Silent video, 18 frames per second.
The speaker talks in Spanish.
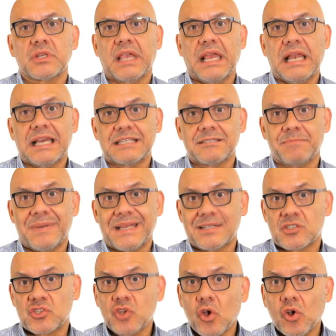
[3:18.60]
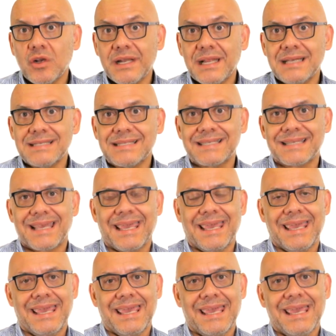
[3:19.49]
que las personas
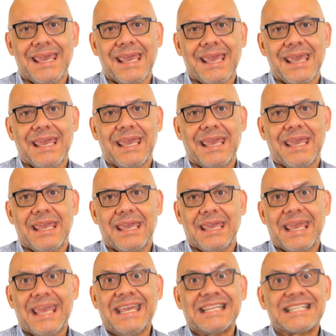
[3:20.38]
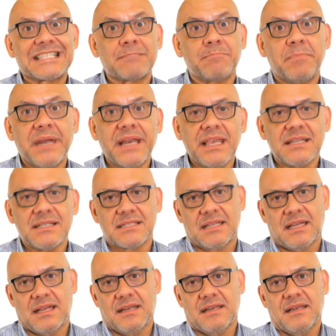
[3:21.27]
que eh,
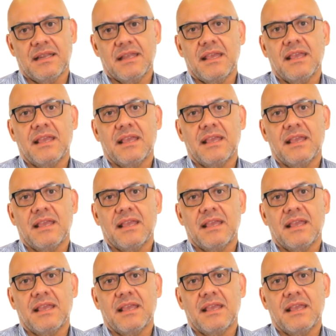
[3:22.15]
expresan